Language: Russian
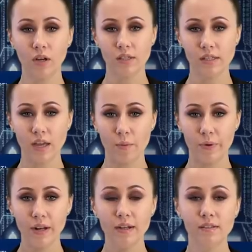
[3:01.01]
конца
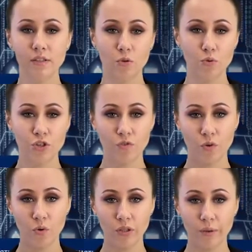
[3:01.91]
апреля текущего
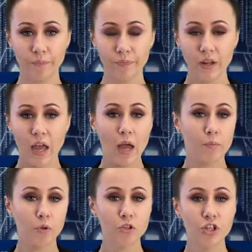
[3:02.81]
года.
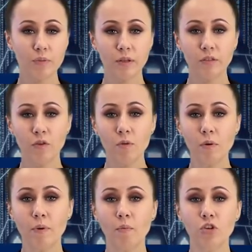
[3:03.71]

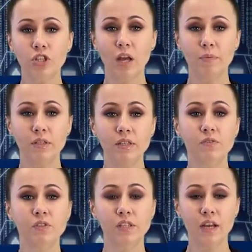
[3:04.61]
Блокчейн-платформа поможет
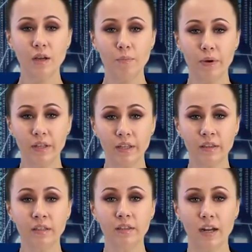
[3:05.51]
объединить все
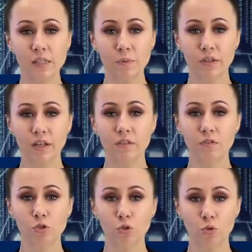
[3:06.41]
компоненты
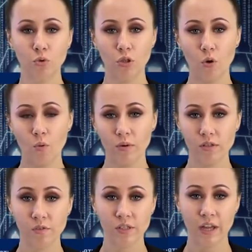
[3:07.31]
транспортно-инфраструктурных
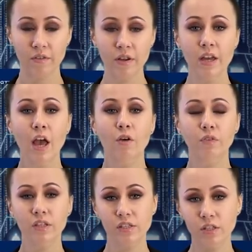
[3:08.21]
комплексов Skyway в
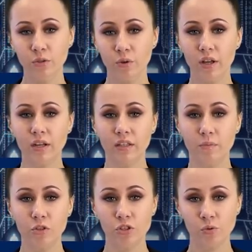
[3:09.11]
единую
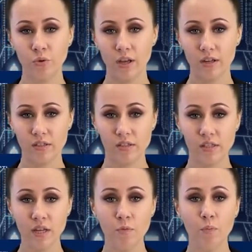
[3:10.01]
экономическую
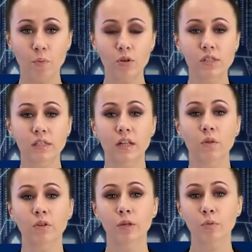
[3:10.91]
экосистему по
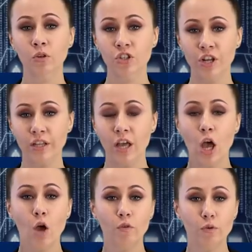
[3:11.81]
технологии блокчейн,
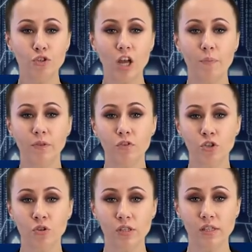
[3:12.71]
включая
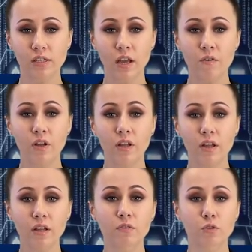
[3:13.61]
подвижной состав
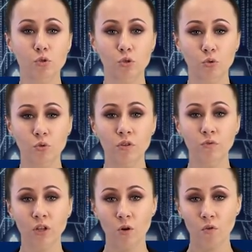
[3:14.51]
и инфраструктуру
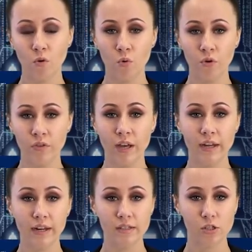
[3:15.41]
второго уровня
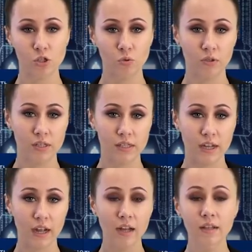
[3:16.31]
рельсы струнные
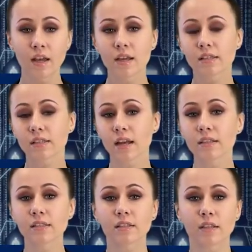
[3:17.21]
эстакады,
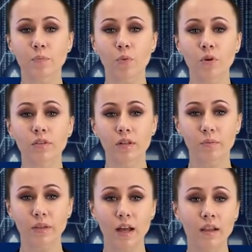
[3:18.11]
станции, депо,
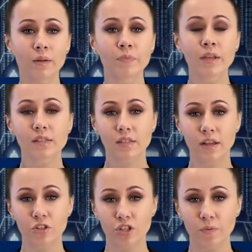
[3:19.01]
терминалы,
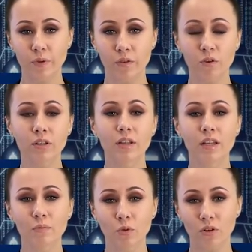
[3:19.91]
стрелочные переводы
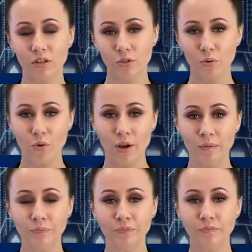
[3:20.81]
и многое другое.